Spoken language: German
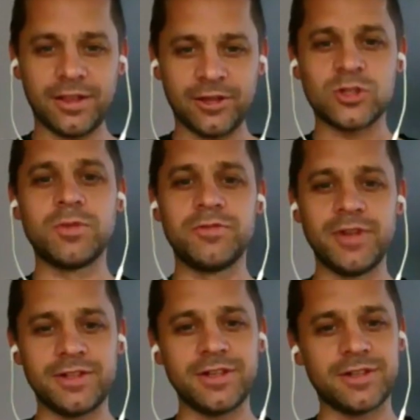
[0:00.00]
Geld, das ist schon mal
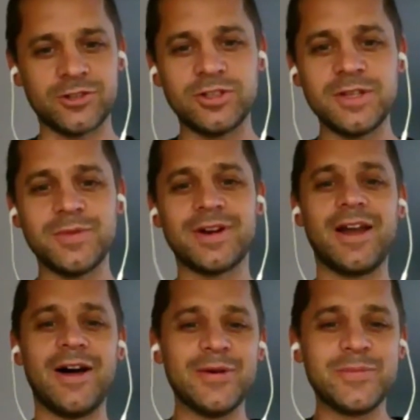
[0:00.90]
wichtig, das ist nicht immer
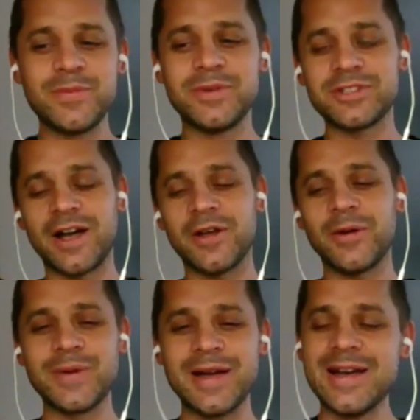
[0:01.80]
klar bei einem mhm.
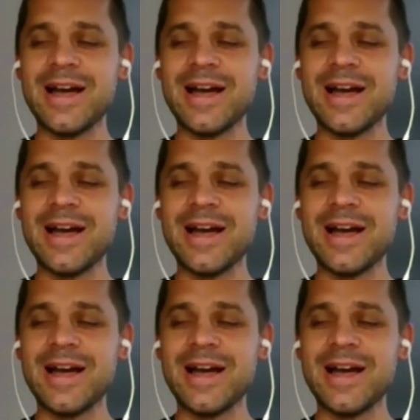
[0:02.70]
Startup.